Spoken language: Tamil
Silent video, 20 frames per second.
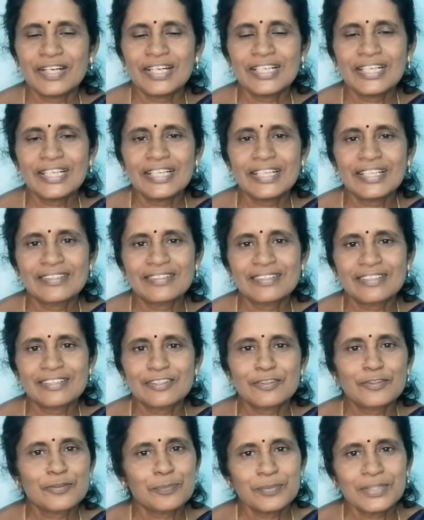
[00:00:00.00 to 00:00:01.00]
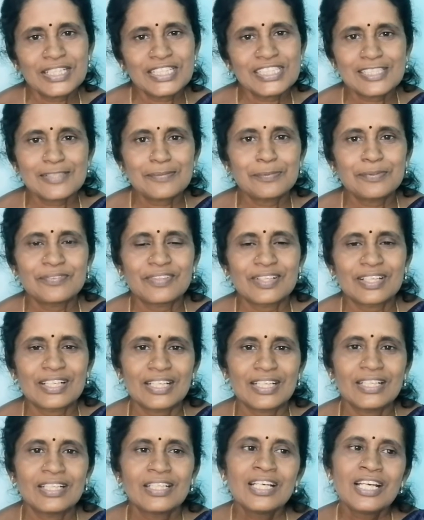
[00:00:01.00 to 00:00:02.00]
வாழ்க்கை நடத்துறதுக்கு ரொம்ப
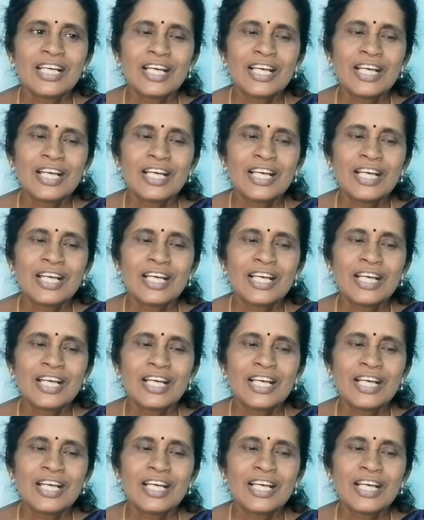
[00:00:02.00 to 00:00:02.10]
கஷ்டப்படுவார்ல